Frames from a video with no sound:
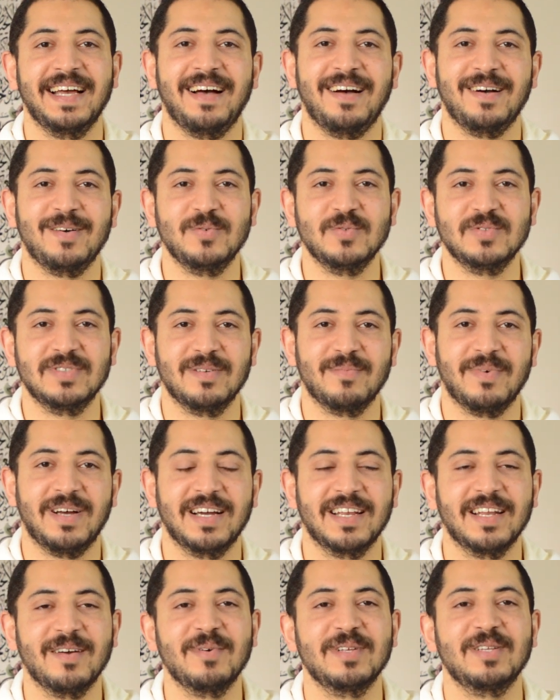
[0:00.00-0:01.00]
عروس
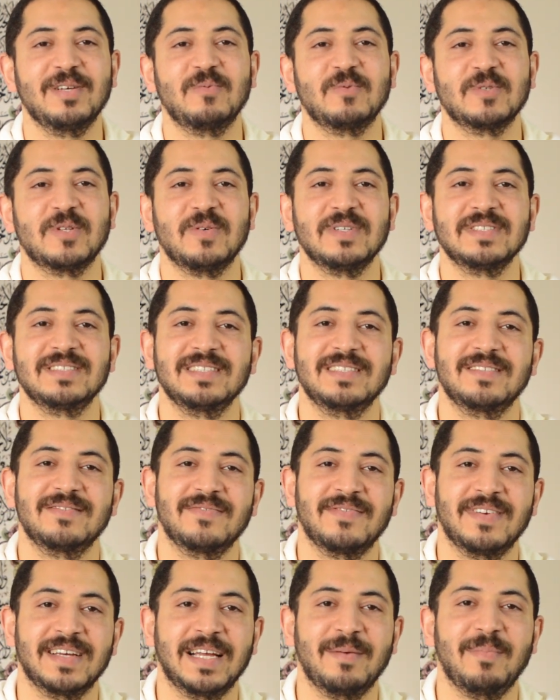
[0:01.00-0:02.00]
البحر الابيض المتوسط
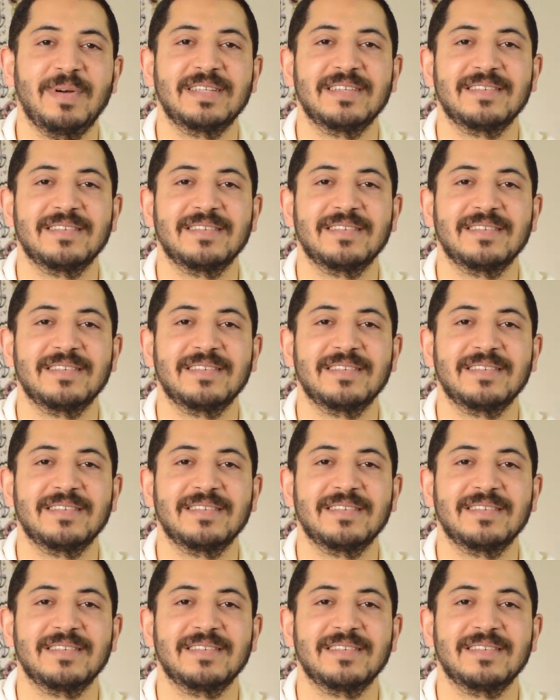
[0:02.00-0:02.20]
فجامعه